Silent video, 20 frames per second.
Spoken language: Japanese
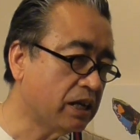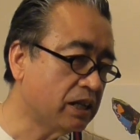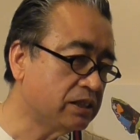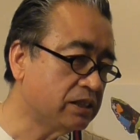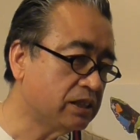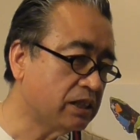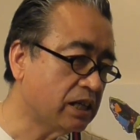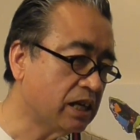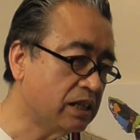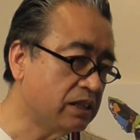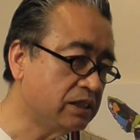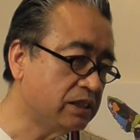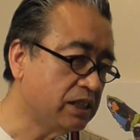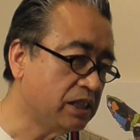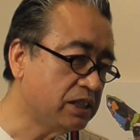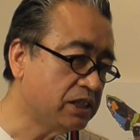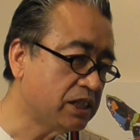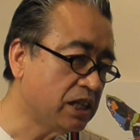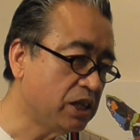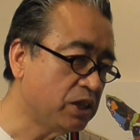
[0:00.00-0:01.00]
必ず観
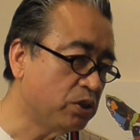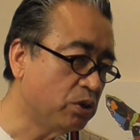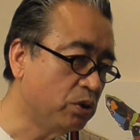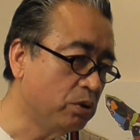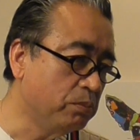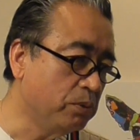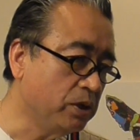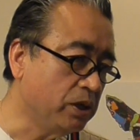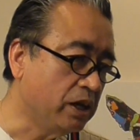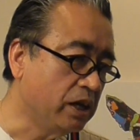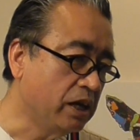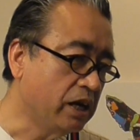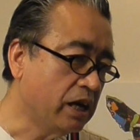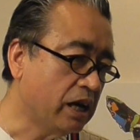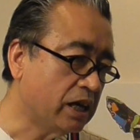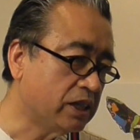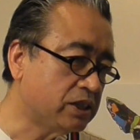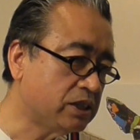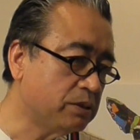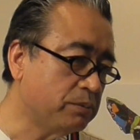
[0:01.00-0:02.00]
戦したいと思い
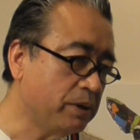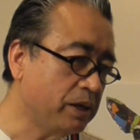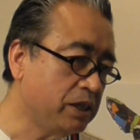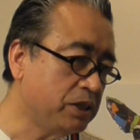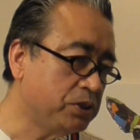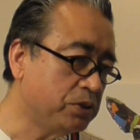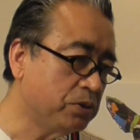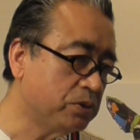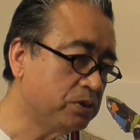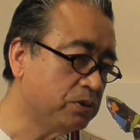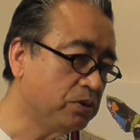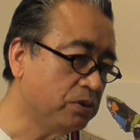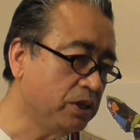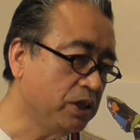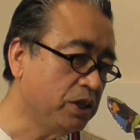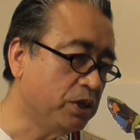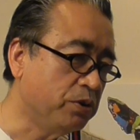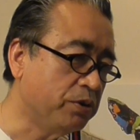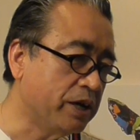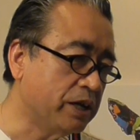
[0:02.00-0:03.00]
発売直後
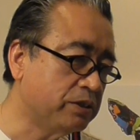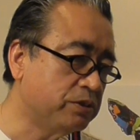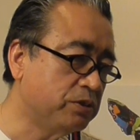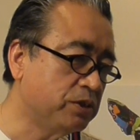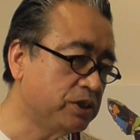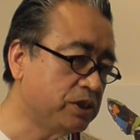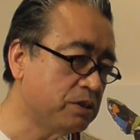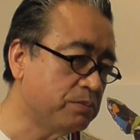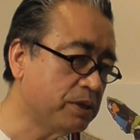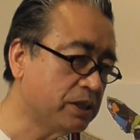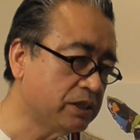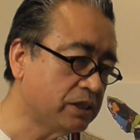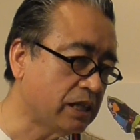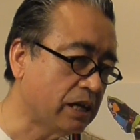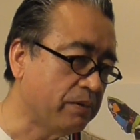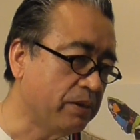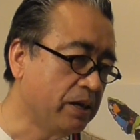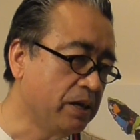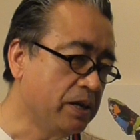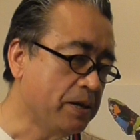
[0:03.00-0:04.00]
に予約をしまし
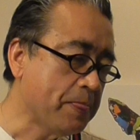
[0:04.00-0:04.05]
た